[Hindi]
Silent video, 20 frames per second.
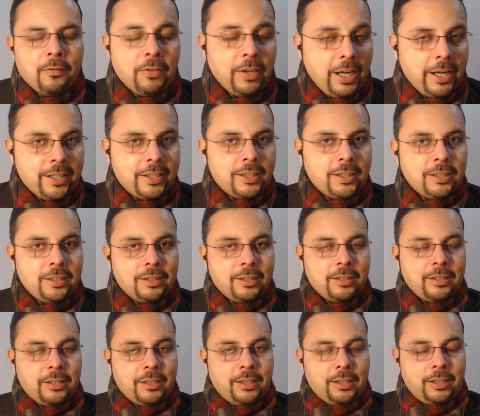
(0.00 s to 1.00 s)
फ्लाइट
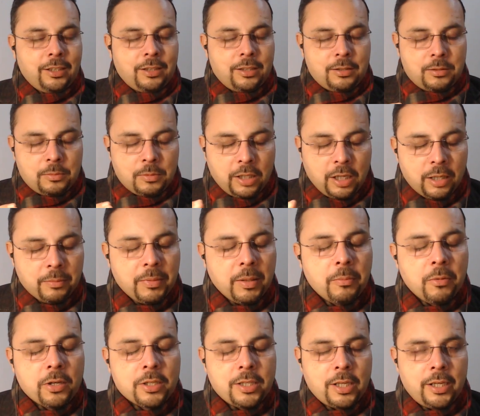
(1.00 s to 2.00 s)
घर में
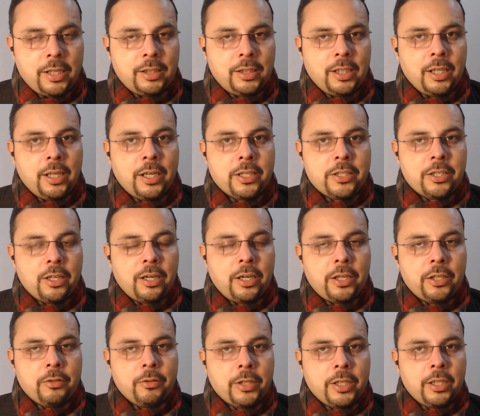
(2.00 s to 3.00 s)
बहुत सारी तैयारियां चल
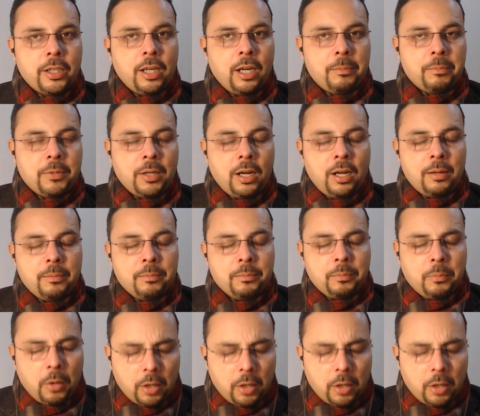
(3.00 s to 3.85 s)
रही होंगी आप काम